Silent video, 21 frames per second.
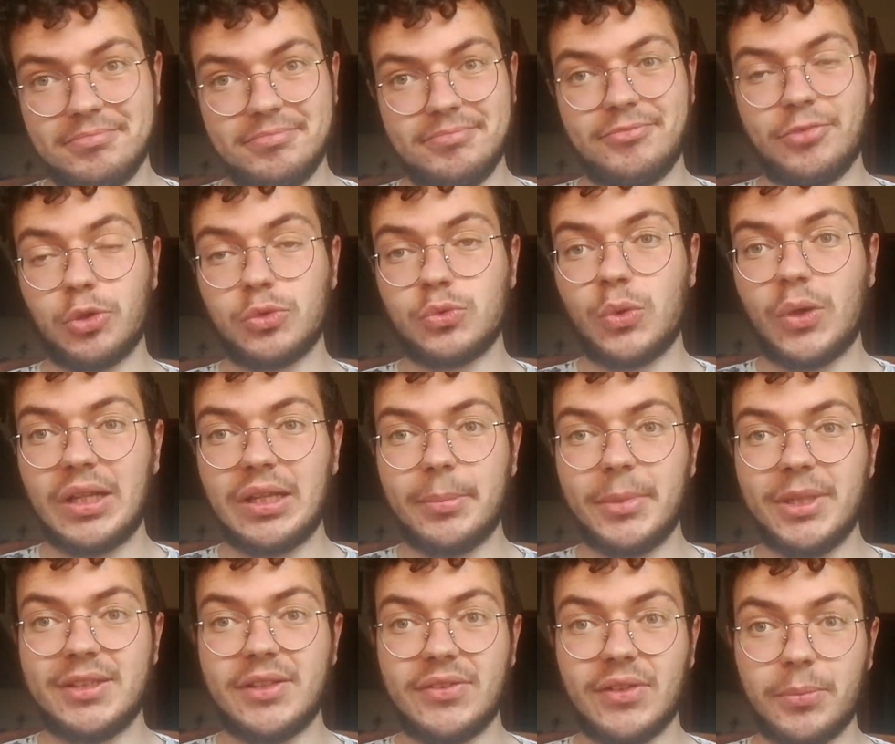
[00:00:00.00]

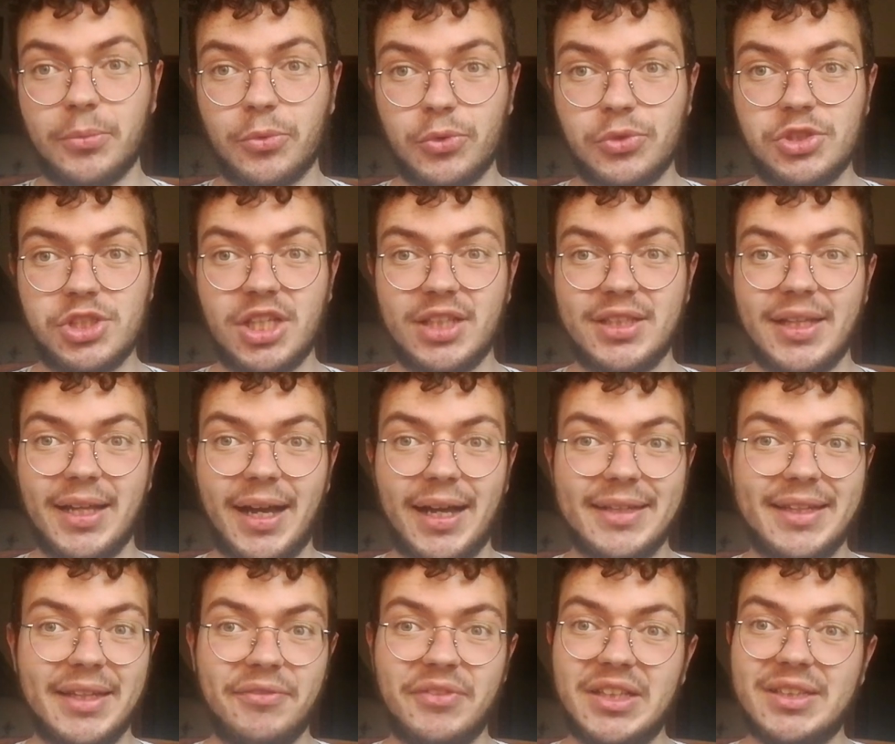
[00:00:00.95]
Fortunatamente siamo riusciti
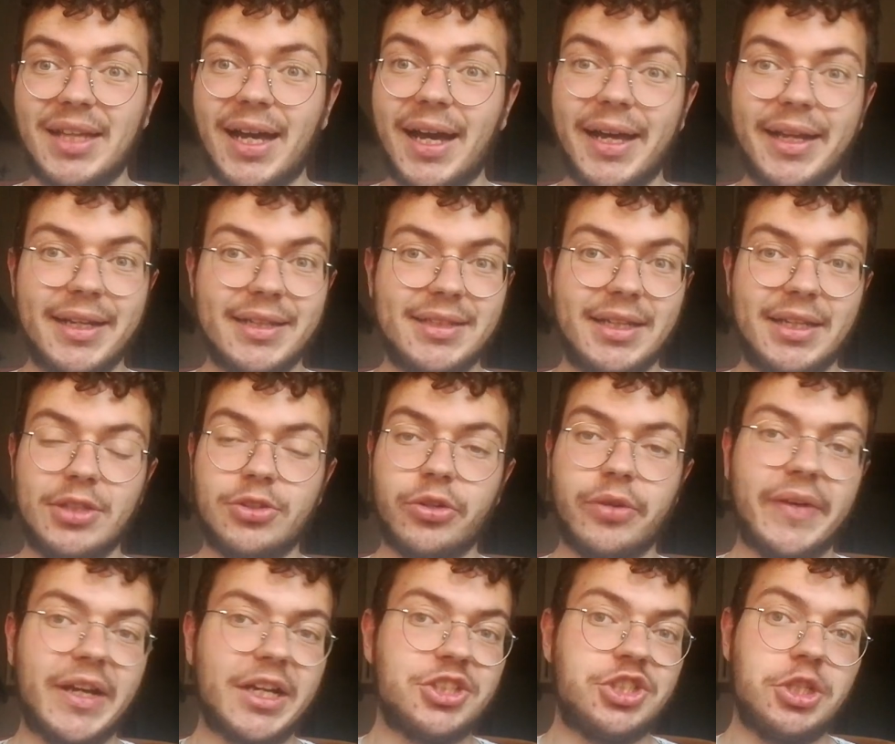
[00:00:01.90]
ad evitare di
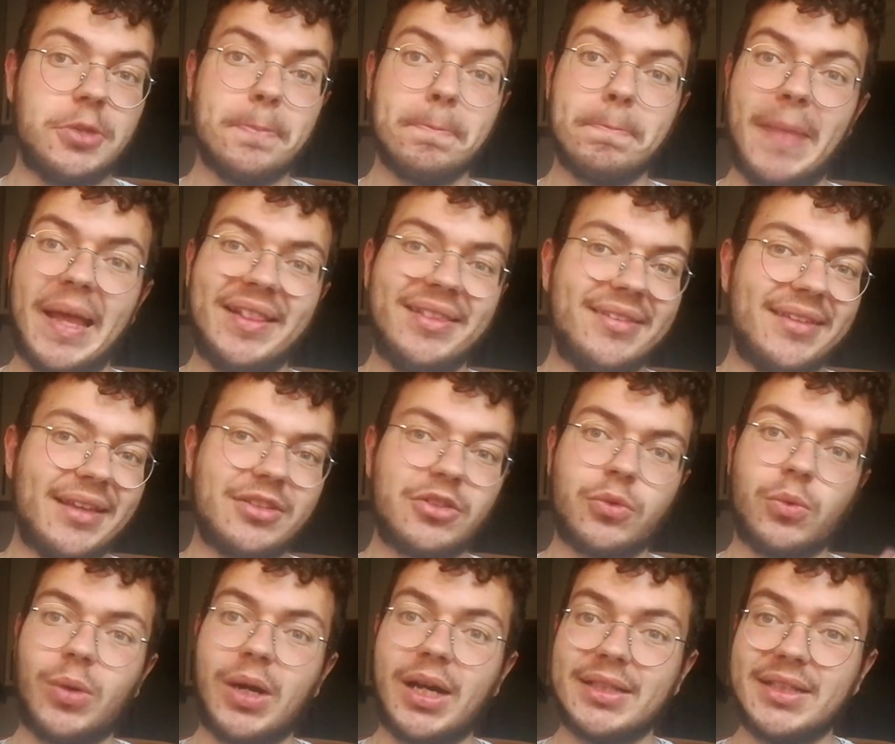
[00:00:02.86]
ritrovarci in mezza
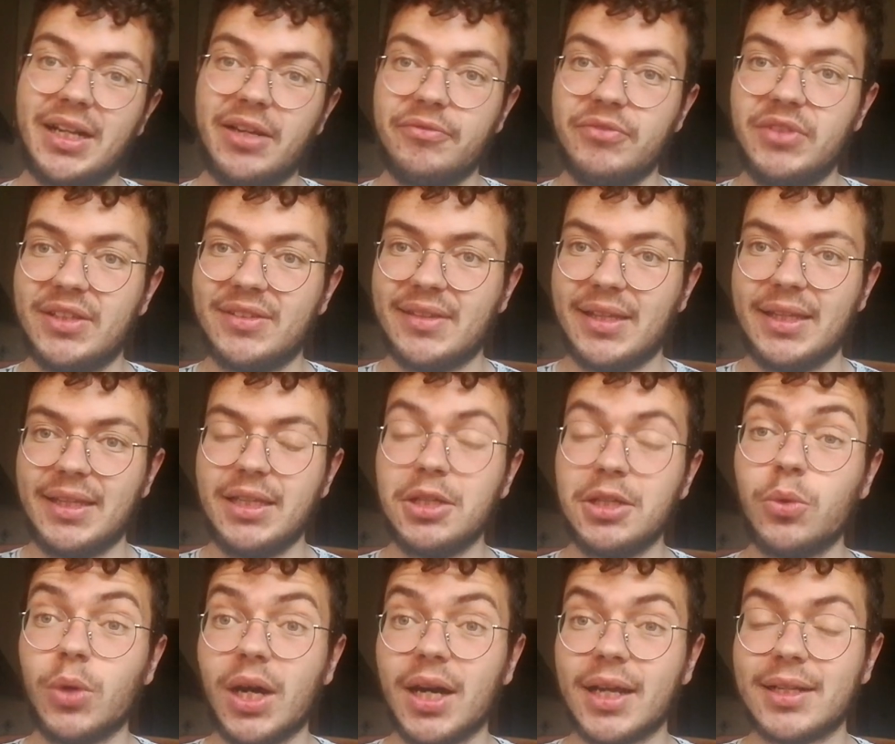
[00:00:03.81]
squadra in vista
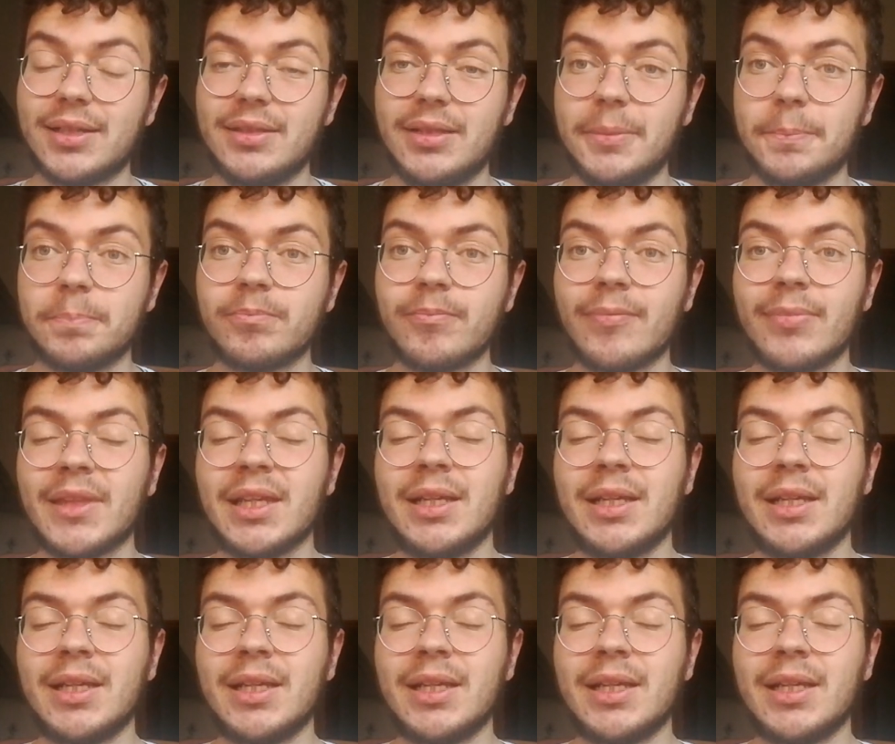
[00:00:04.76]
dei quarti.